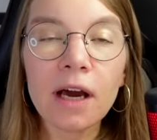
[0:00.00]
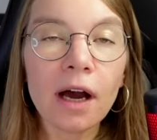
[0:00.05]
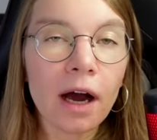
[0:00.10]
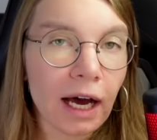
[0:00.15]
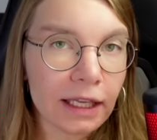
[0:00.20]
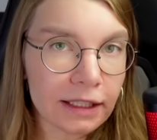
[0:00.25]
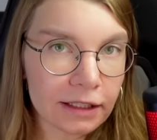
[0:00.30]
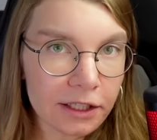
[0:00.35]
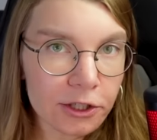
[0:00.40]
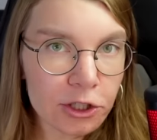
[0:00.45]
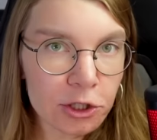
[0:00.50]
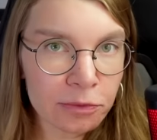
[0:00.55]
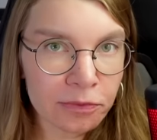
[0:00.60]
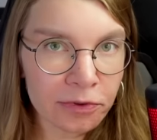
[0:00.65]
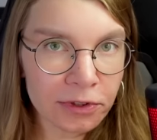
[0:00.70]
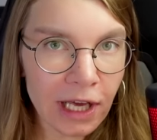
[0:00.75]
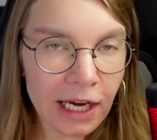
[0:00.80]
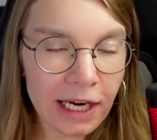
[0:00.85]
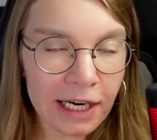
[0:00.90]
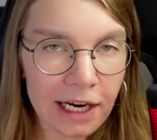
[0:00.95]
отличным
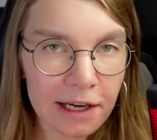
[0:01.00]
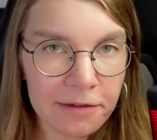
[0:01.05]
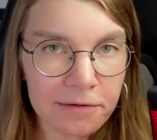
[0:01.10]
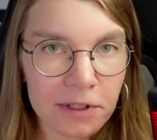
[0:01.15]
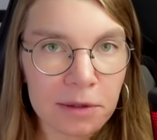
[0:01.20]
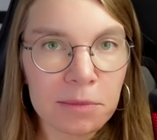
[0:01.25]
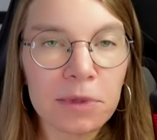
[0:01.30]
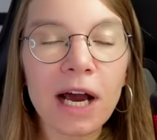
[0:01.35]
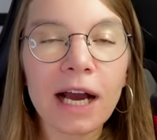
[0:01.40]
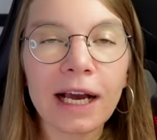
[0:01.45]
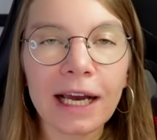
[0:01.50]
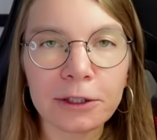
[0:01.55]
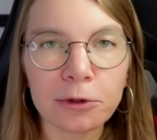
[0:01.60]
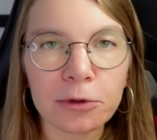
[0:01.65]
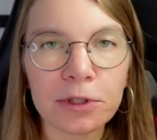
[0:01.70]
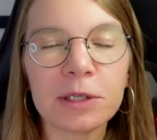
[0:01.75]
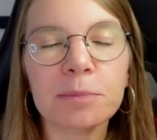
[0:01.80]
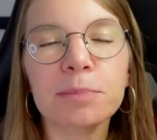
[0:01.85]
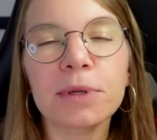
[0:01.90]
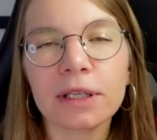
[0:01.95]
фотографиям, о
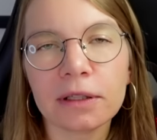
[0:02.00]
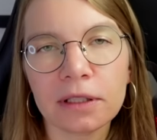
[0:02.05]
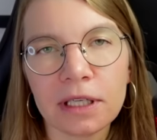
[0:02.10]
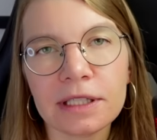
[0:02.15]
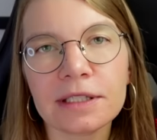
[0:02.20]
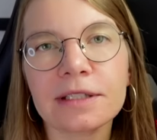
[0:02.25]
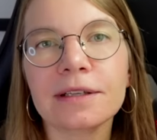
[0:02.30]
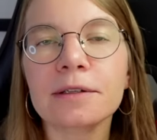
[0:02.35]
которых Бернейс,